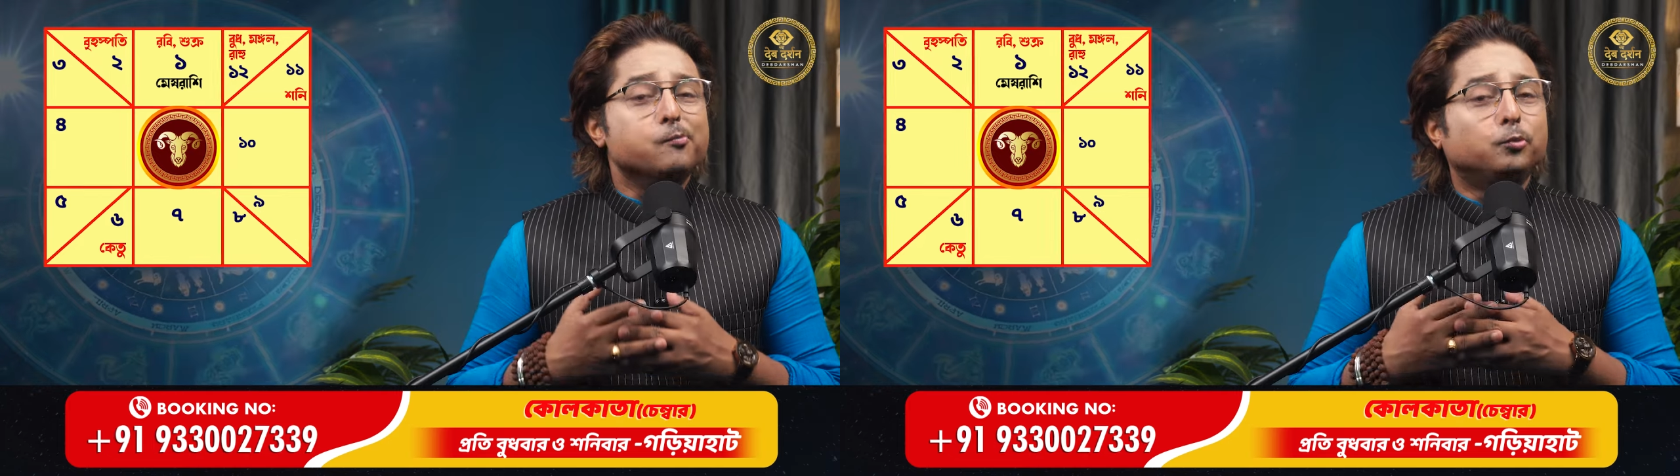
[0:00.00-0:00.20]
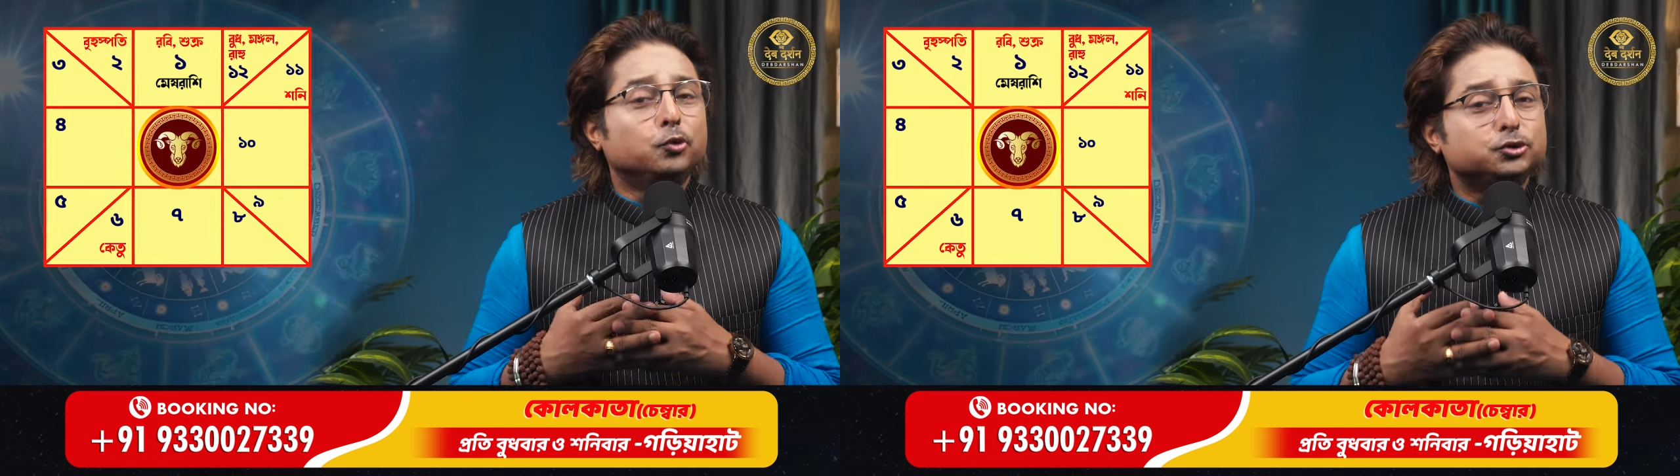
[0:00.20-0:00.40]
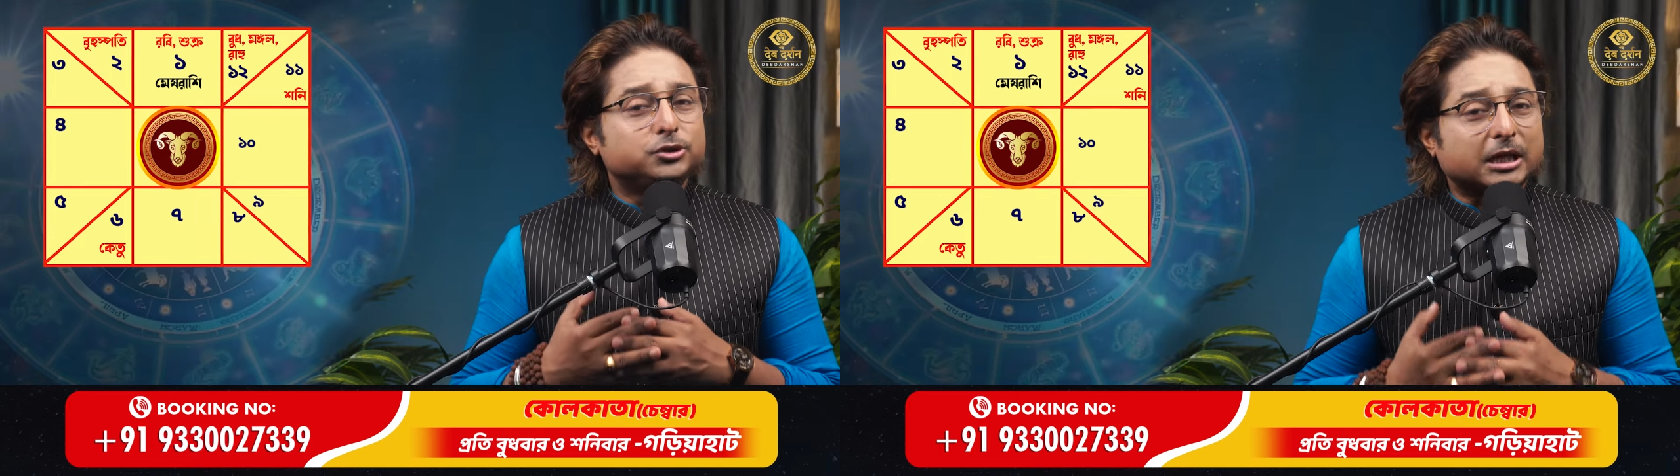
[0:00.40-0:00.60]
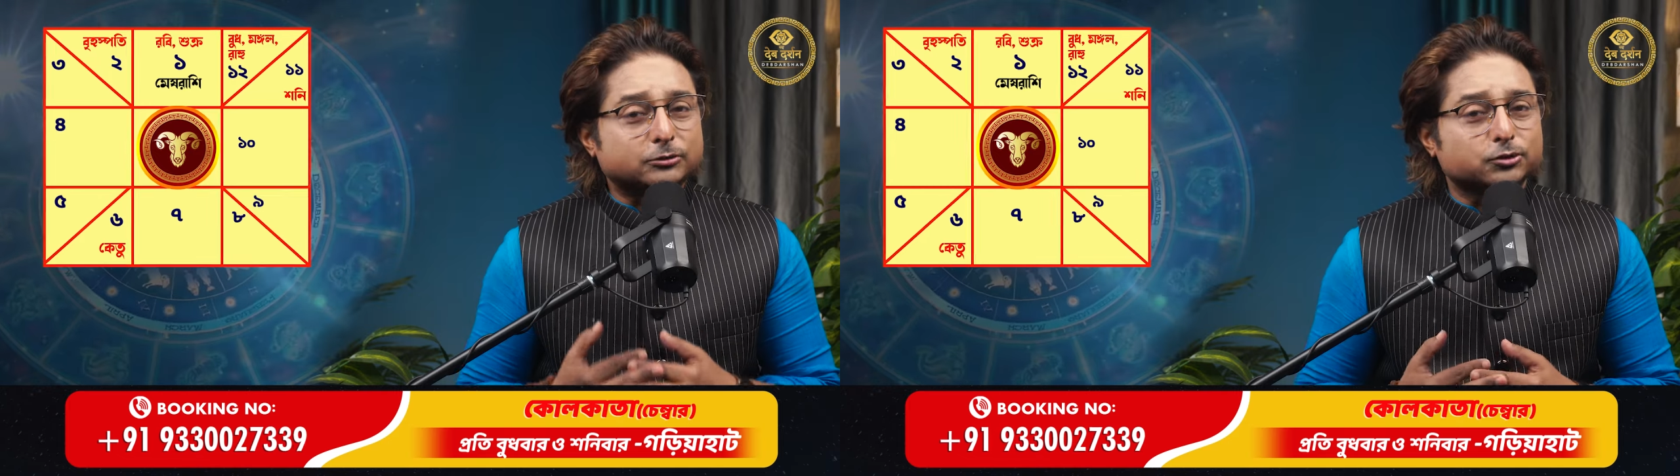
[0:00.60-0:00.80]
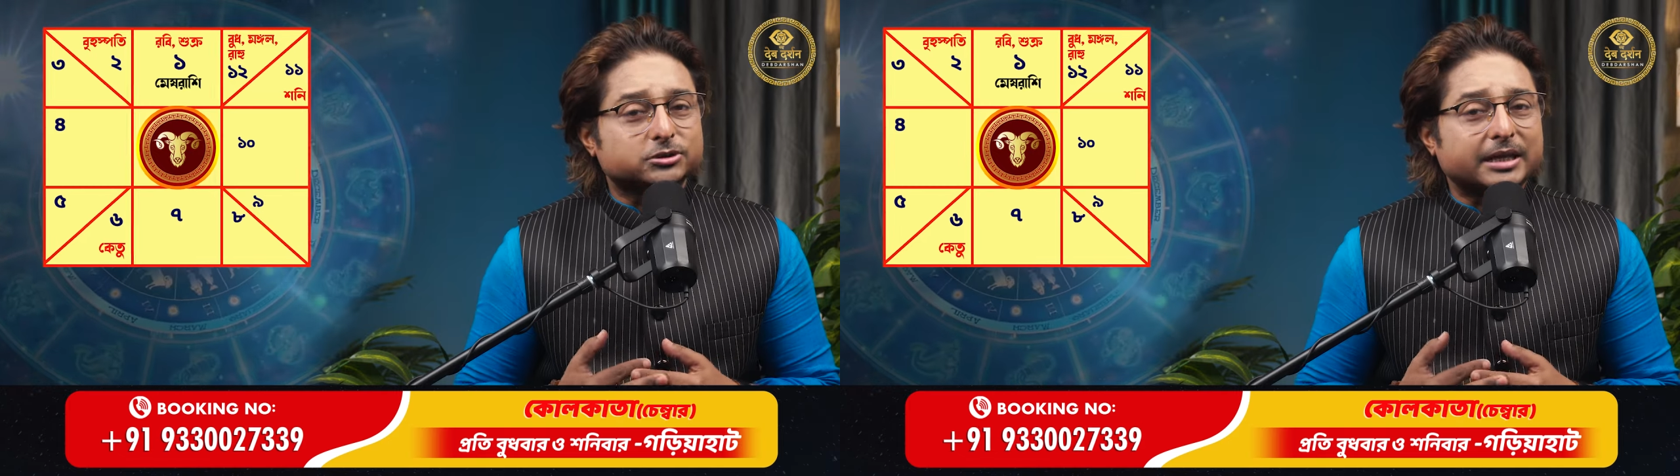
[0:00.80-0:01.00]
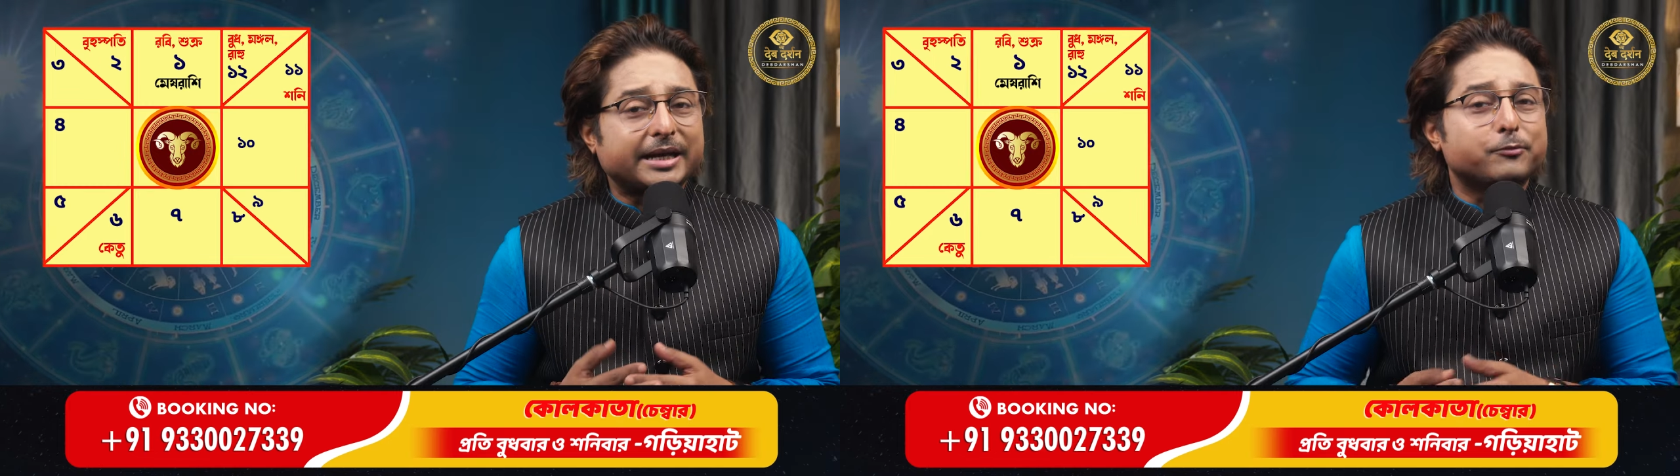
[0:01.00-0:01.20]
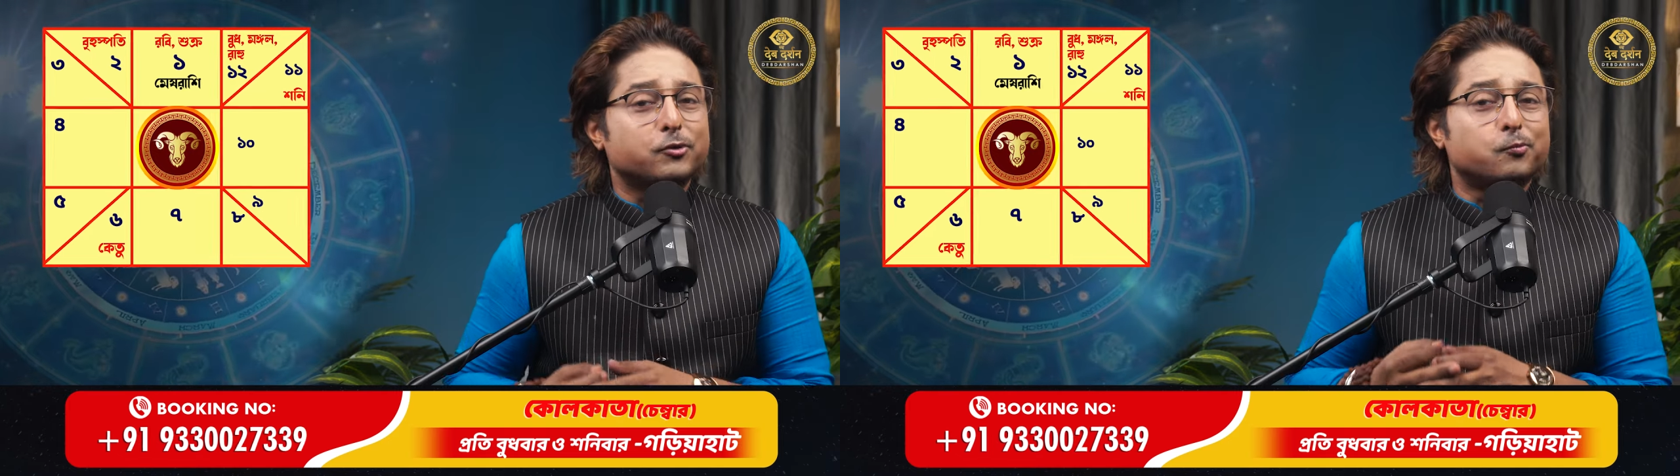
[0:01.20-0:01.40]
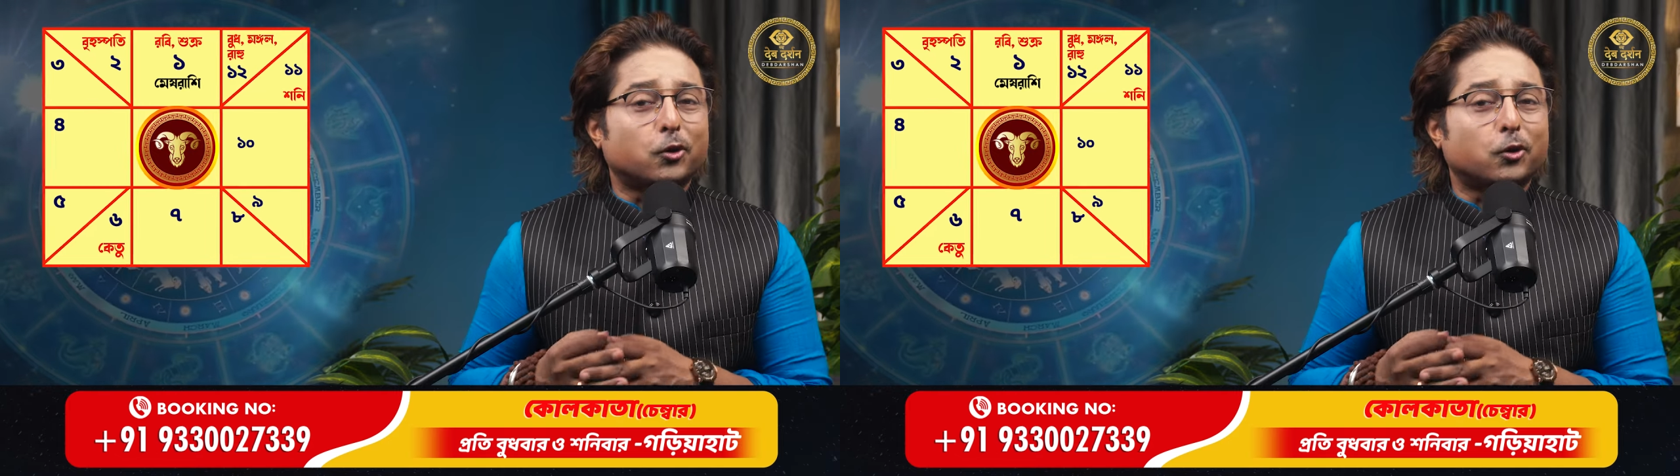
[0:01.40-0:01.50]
বুধ দ্বাদশ স্থানে এবং